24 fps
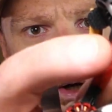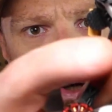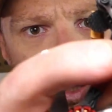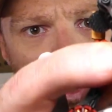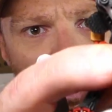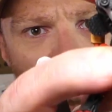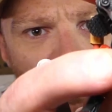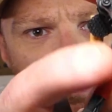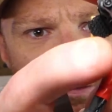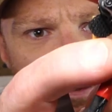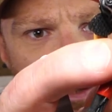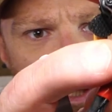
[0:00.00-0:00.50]

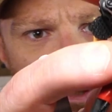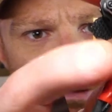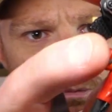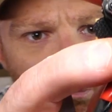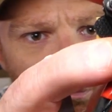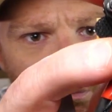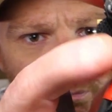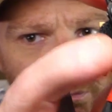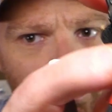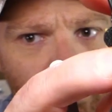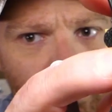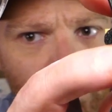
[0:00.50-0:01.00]
Un
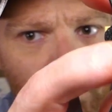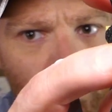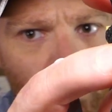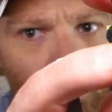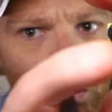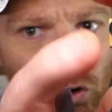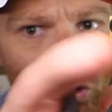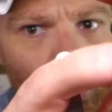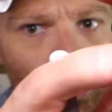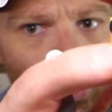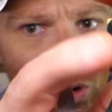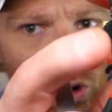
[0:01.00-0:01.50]
là,
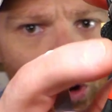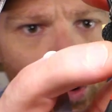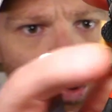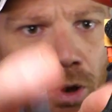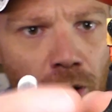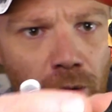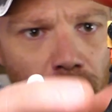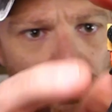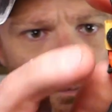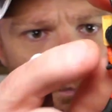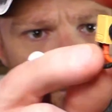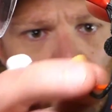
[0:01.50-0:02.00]

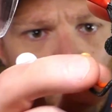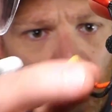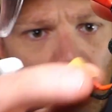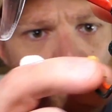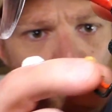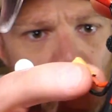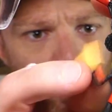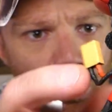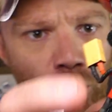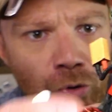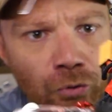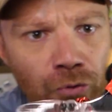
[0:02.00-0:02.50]
toujours,
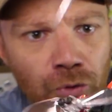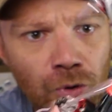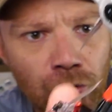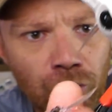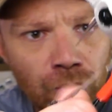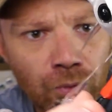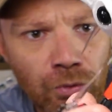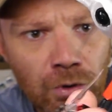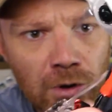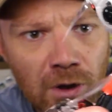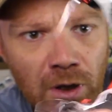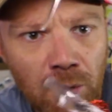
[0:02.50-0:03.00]
toujours sur
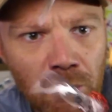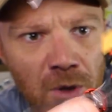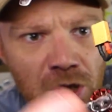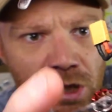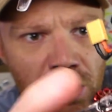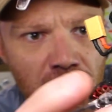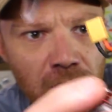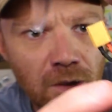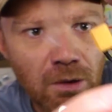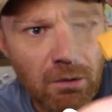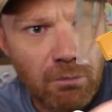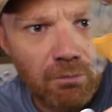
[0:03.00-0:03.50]
toutes les
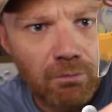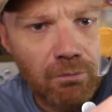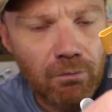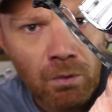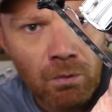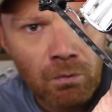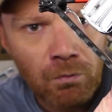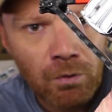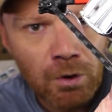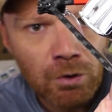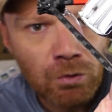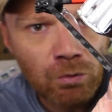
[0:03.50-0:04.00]
machines.
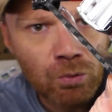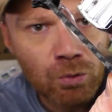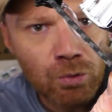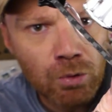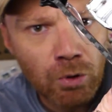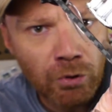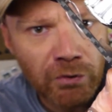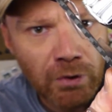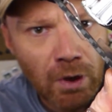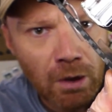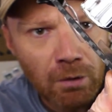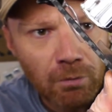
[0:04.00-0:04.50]
Faites
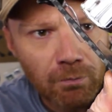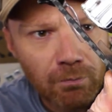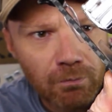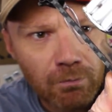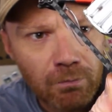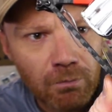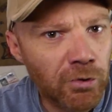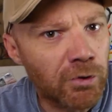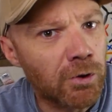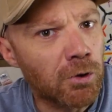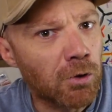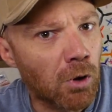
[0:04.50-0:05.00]
toujours ça,
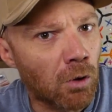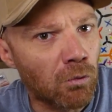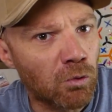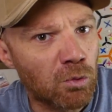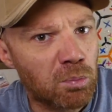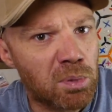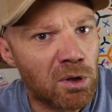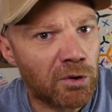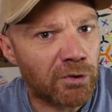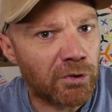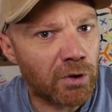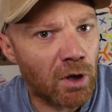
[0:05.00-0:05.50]
ou sinon
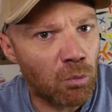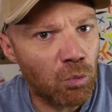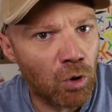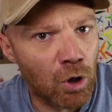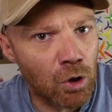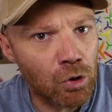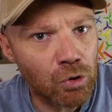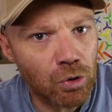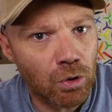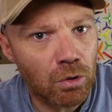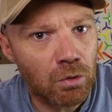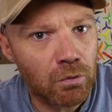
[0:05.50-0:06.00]
vous penserez à
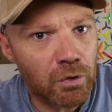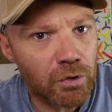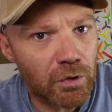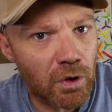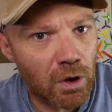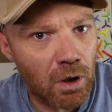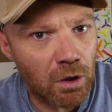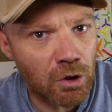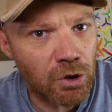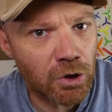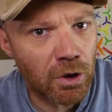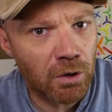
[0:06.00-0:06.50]
moi le jour où vous
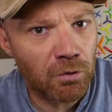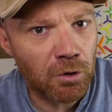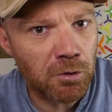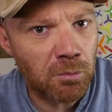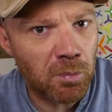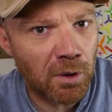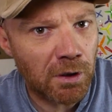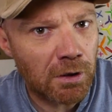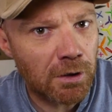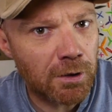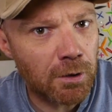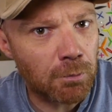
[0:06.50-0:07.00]
arracherez
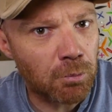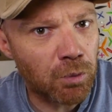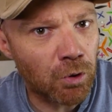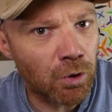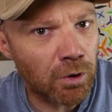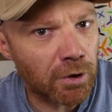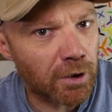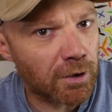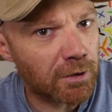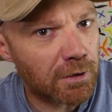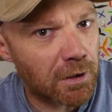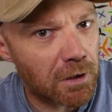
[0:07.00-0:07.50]
votre pas de lipo
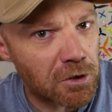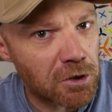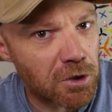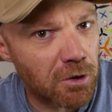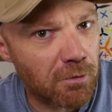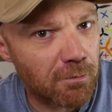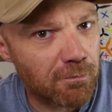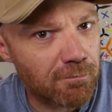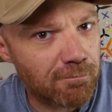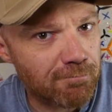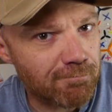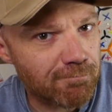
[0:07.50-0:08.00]
en cas de crash.